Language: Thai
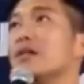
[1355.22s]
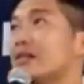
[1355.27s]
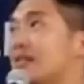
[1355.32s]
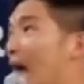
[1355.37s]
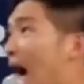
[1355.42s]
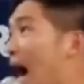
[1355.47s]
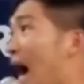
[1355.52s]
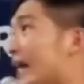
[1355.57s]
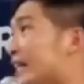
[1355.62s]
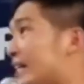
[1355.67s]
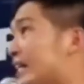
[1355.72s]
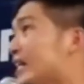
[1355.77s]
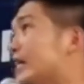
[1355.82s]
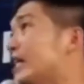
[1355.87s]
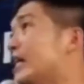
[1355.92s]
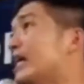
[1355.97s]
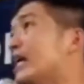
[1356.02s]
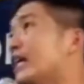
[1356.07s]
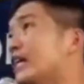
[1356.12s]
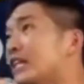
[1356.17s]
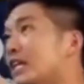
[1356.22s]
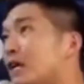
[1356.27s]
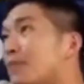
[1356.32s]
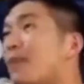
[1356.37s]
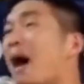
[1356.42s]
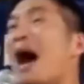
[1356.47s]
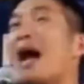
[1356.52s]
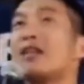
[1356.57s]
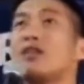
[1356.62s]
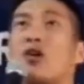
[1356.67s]
ได้ที่นี่ที่
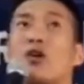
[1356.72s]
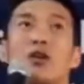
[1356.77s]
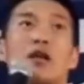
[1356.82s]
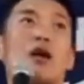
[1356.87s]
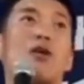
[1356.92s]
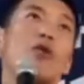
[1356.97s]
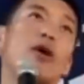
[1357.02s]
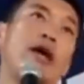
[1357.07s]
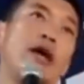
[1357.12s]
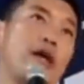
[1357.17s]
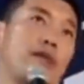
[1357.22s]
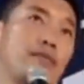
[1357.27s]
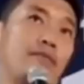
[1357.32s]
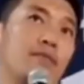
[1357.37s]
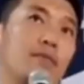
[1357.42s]
บ้านของเราเอง